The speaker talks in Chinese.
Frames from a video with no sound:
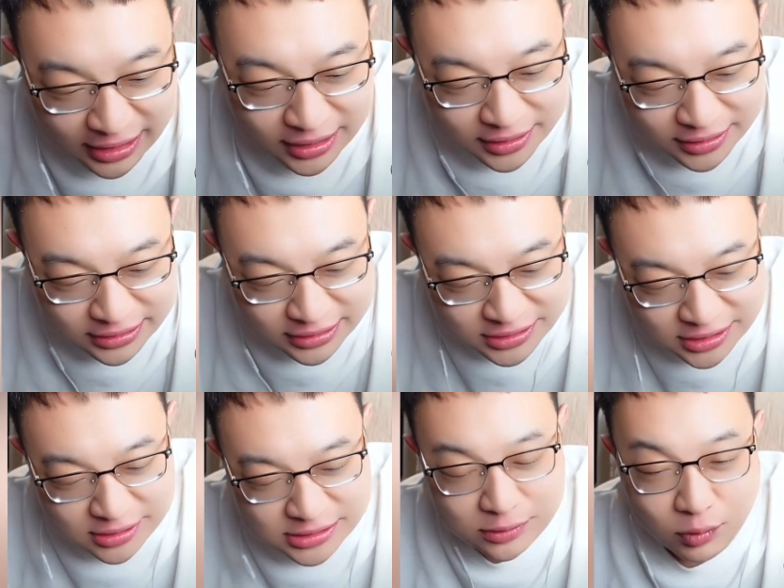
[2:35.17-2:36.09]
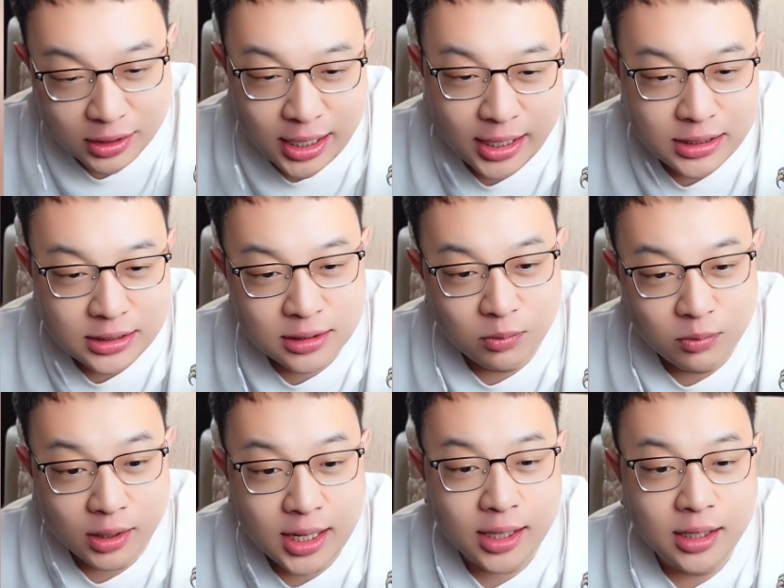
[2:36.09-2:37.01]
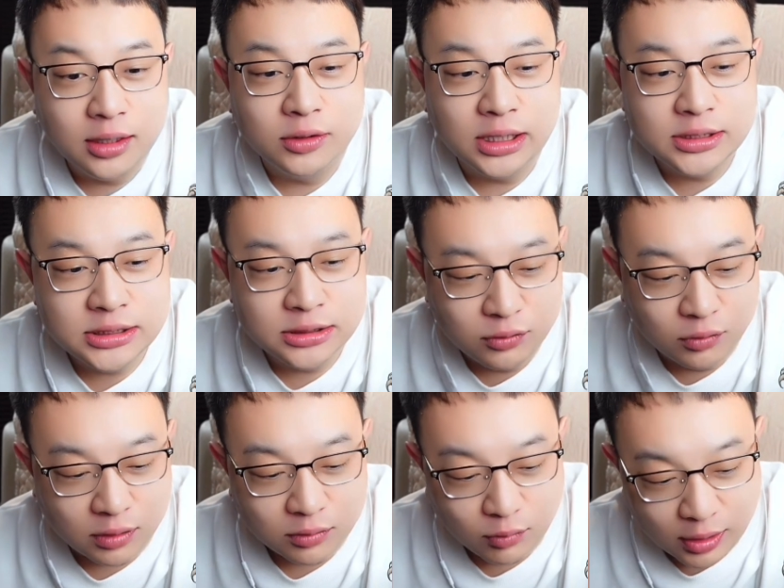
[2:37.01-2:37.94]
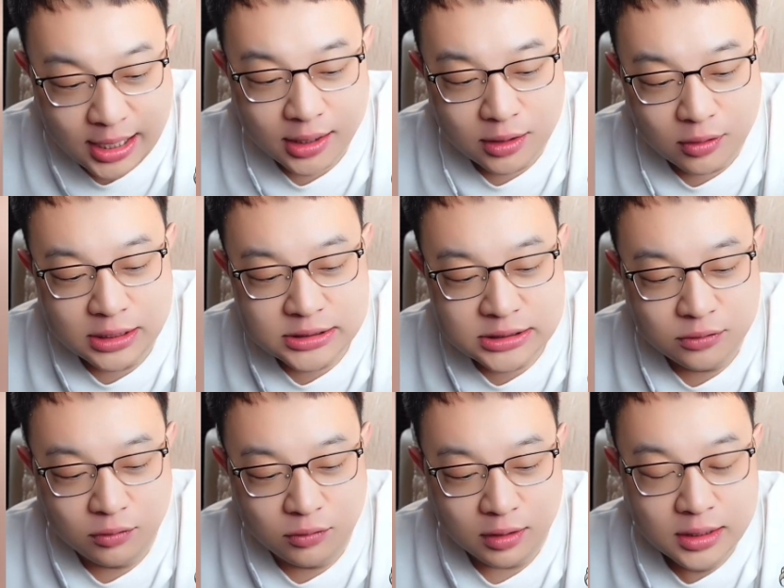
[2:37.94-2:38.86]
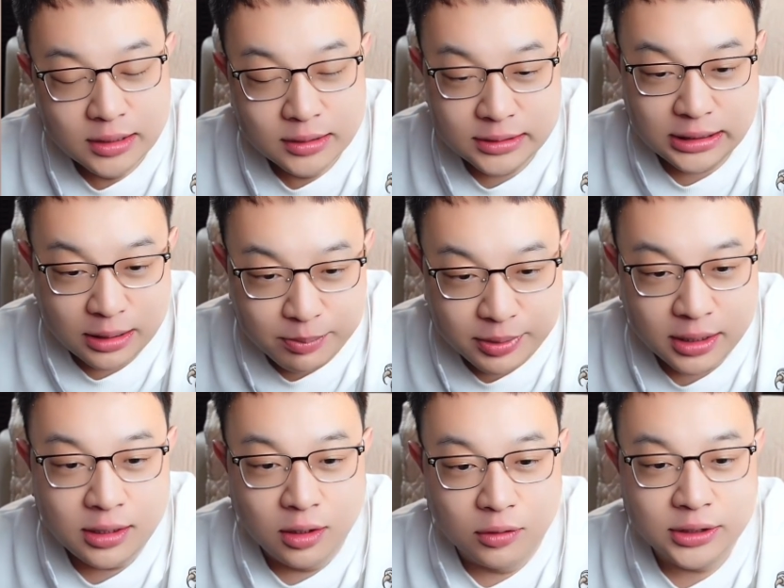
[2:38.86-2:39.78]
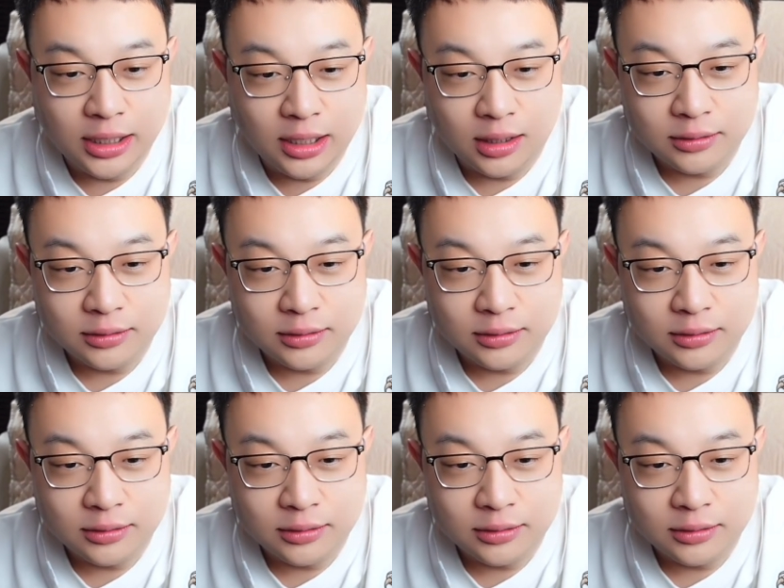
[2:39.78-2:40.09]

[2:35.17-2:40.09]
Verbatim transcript: 你上次我看一个，我看个聊天记录，我看个聊天记录，你跟别人聊天。